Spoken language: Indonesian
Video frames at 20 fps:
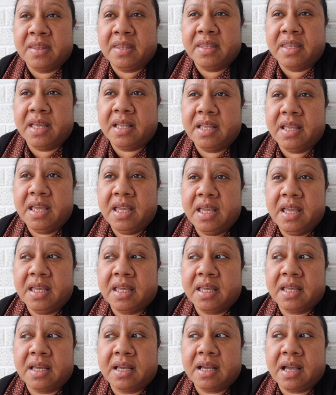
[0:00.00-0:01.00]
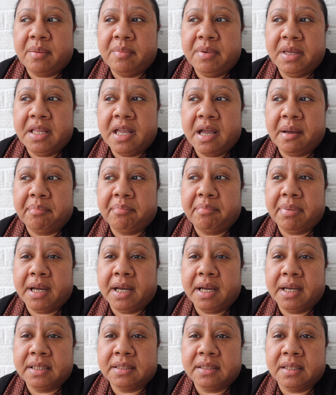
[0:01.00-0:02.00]
jadi kami
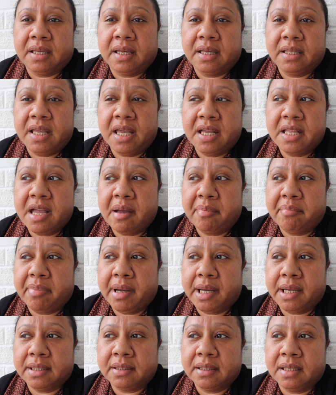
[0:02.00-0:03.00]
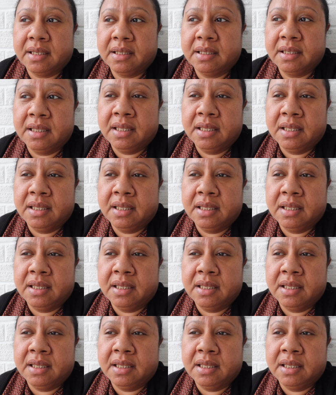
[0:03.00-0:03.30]
dapat eh, dia dapat